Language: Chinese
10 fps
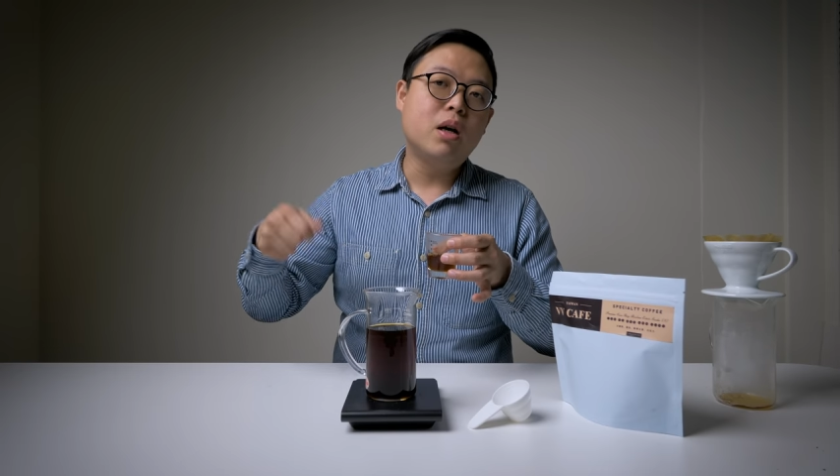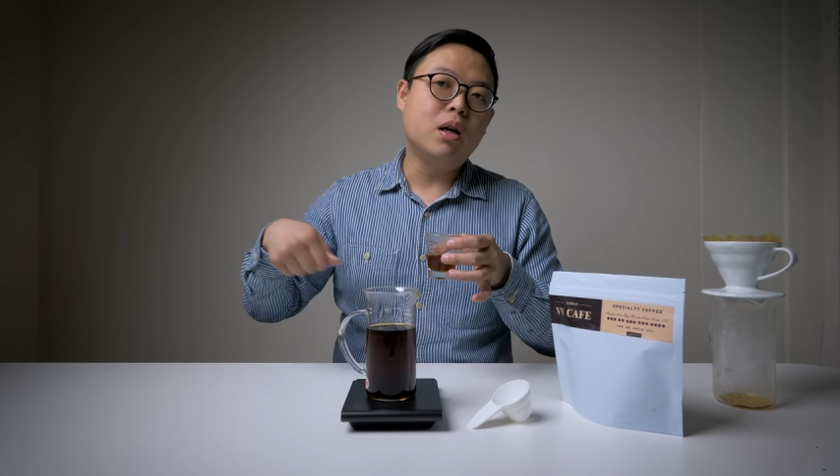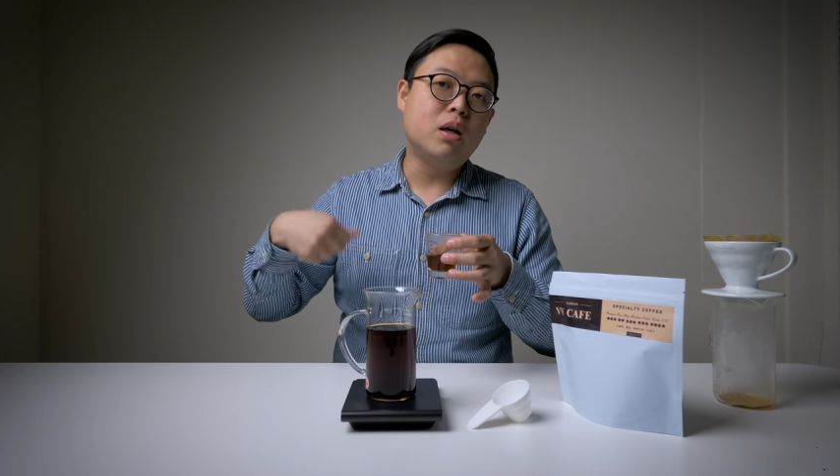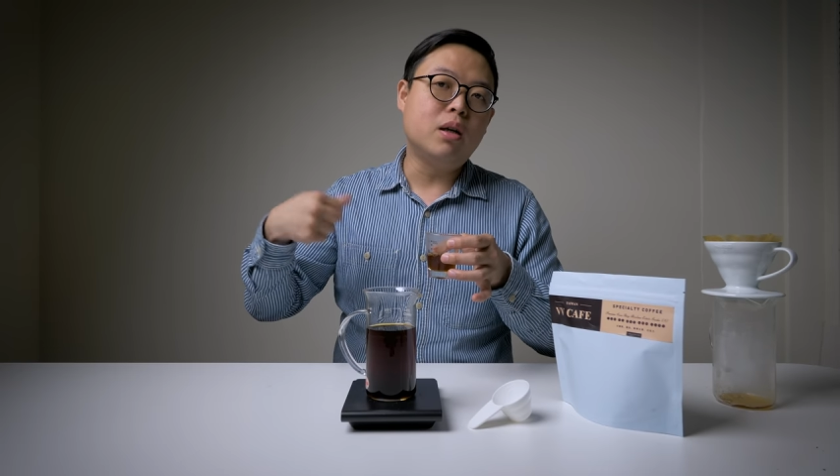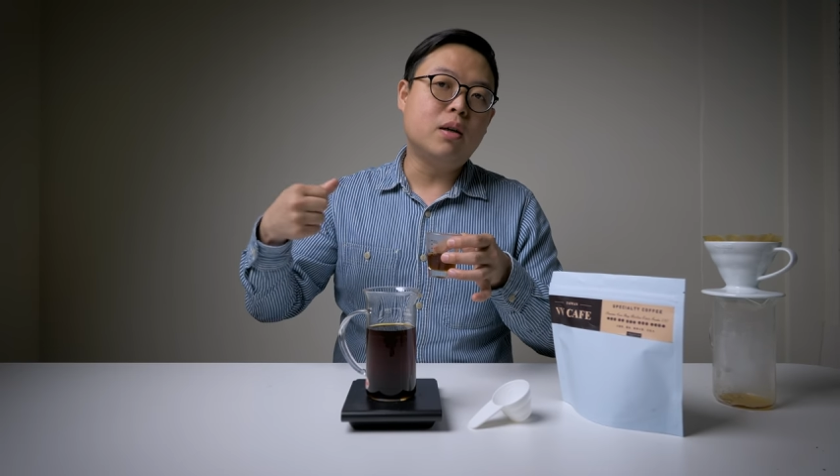
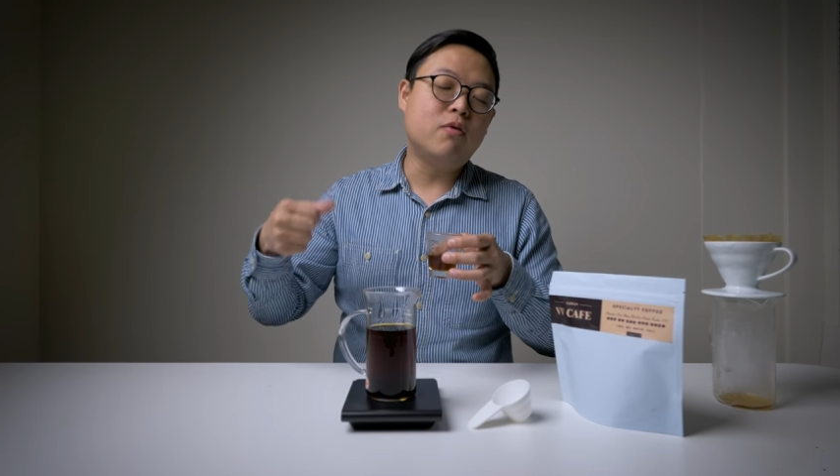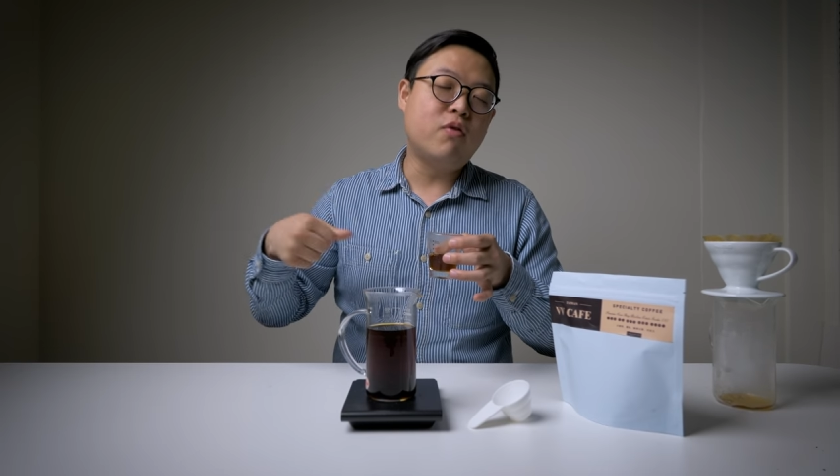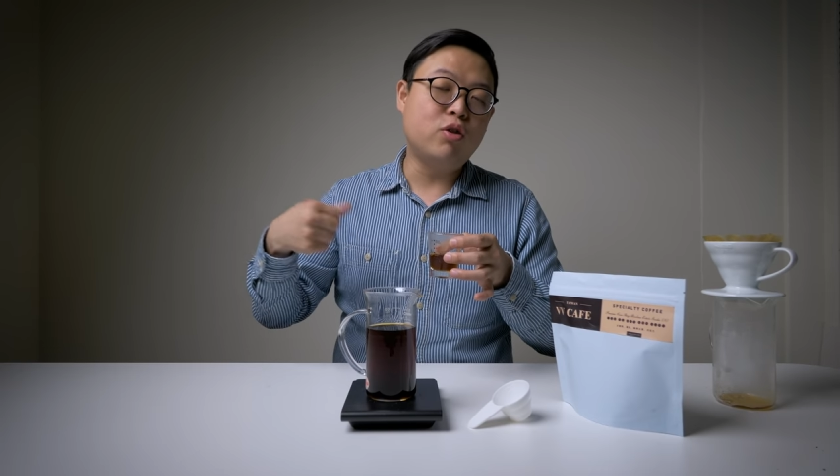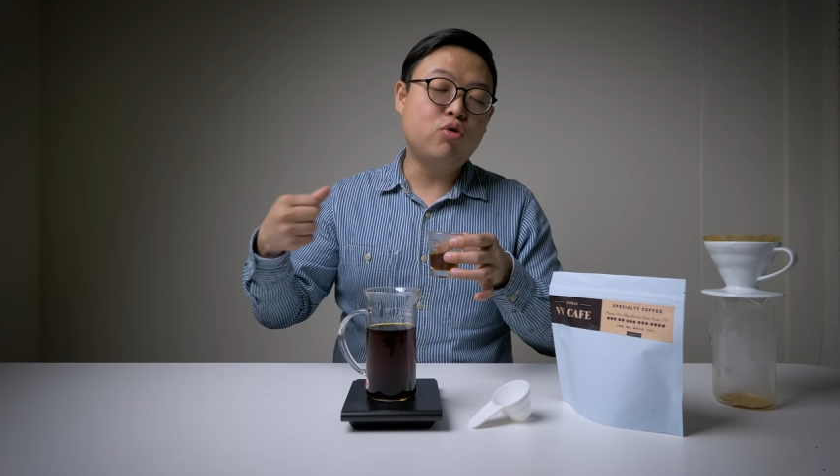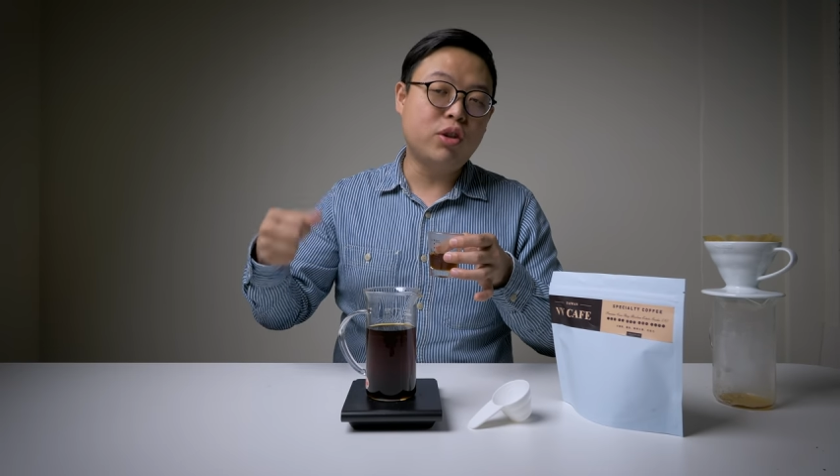呃
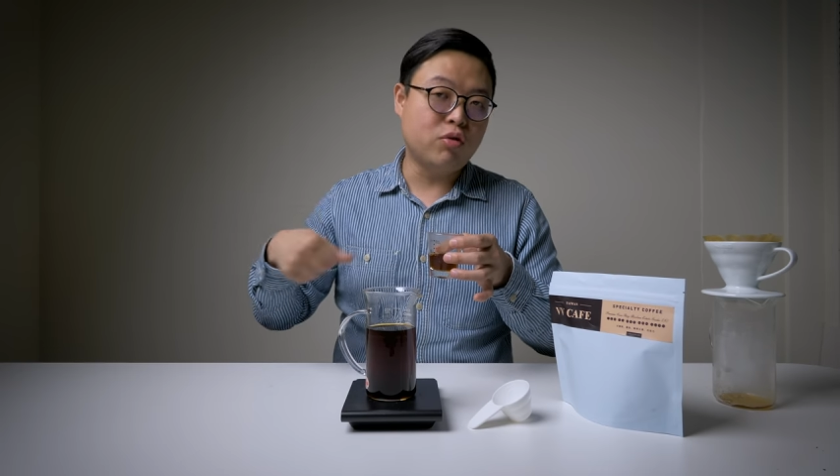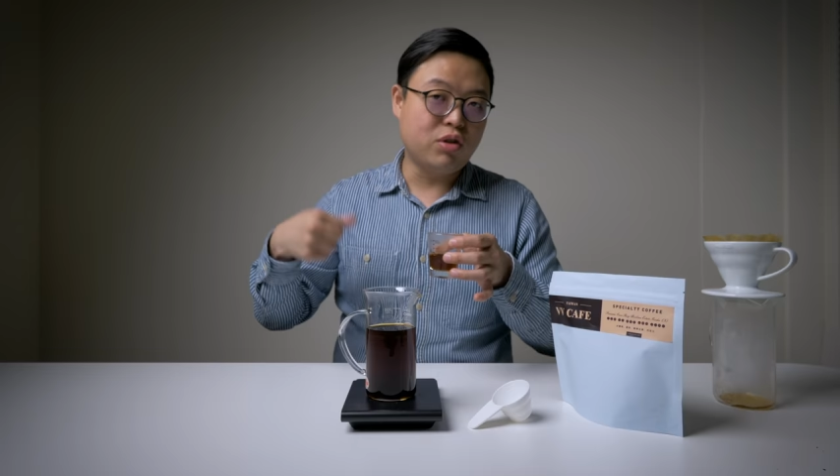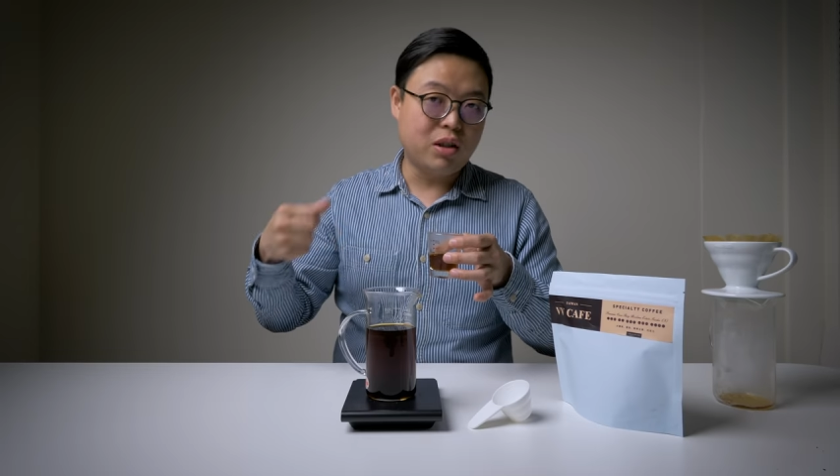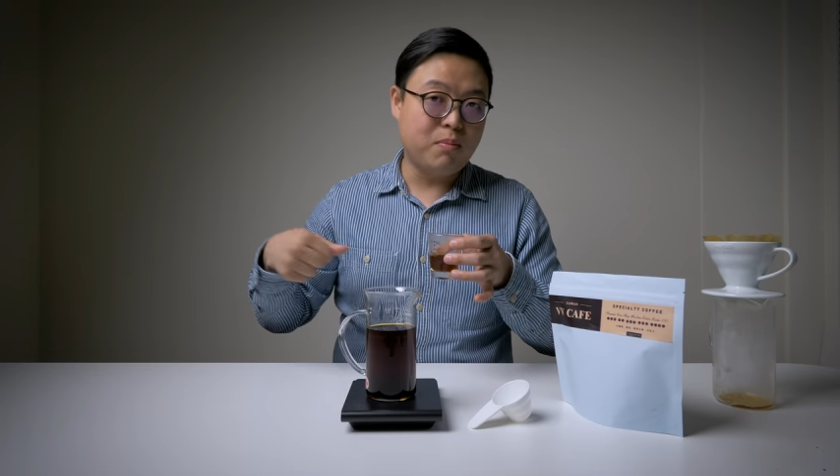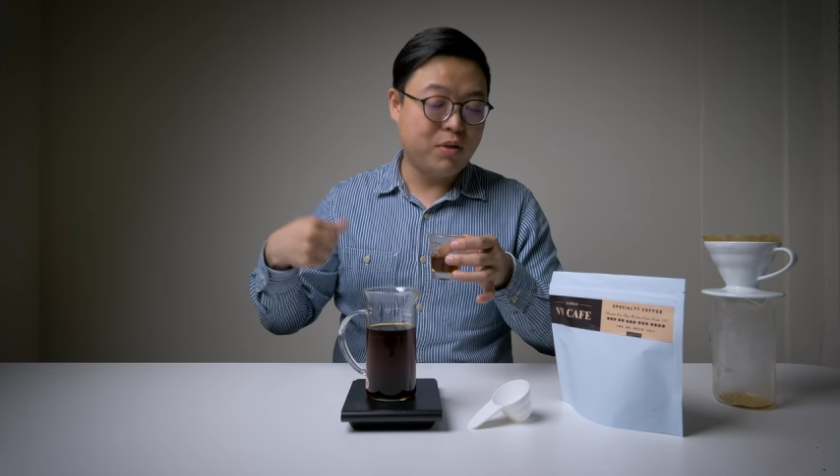粉水接触时间